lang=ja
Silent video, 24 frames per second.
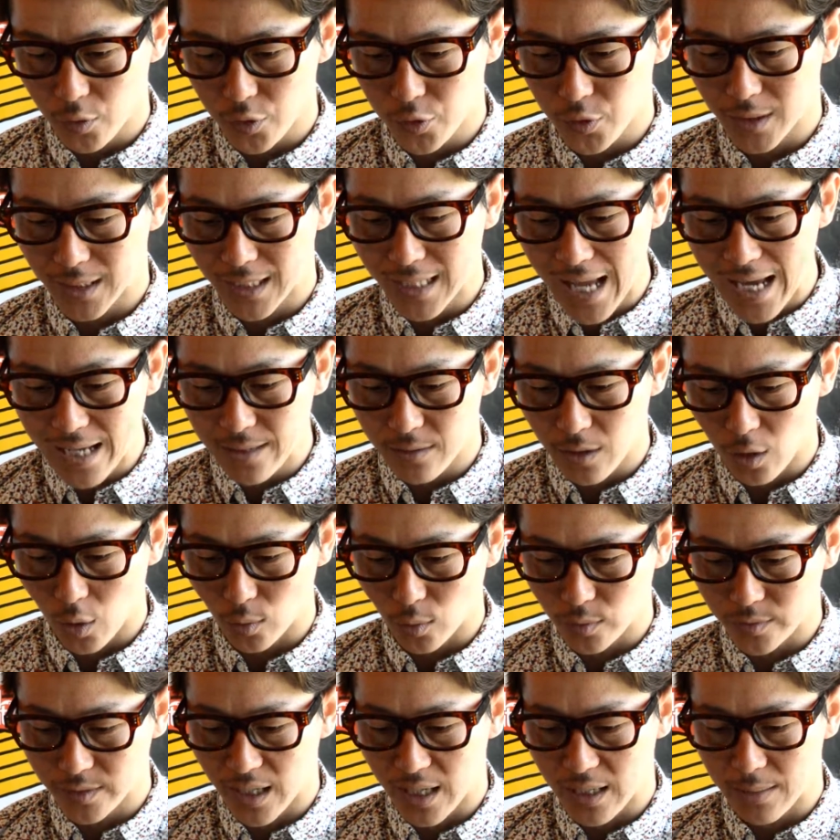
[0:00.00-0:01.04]
今週は7位で
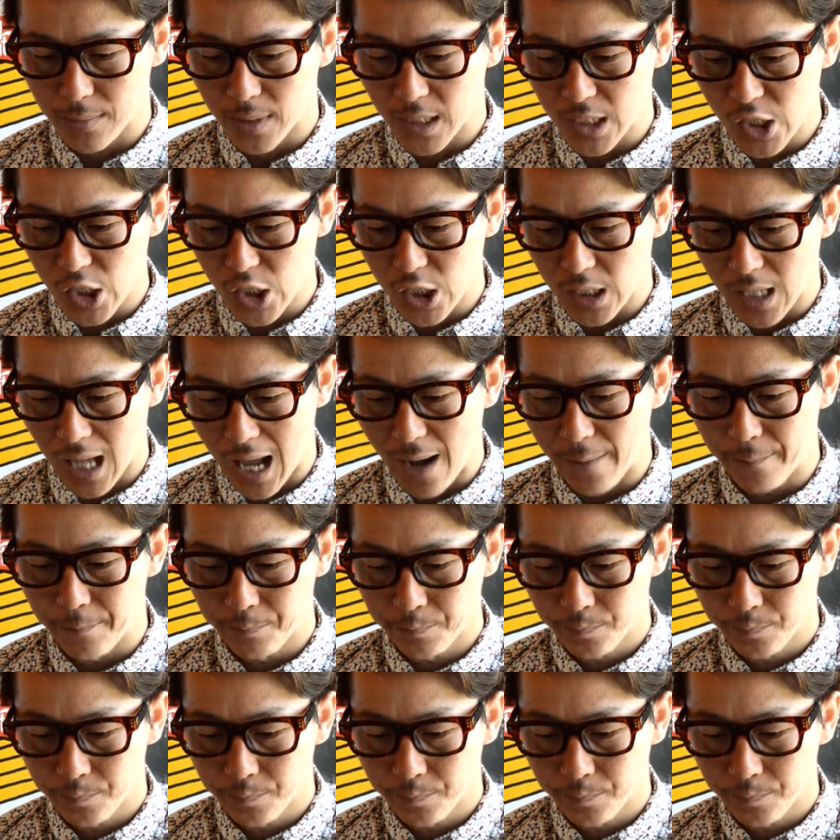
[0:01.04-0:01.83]
ございました。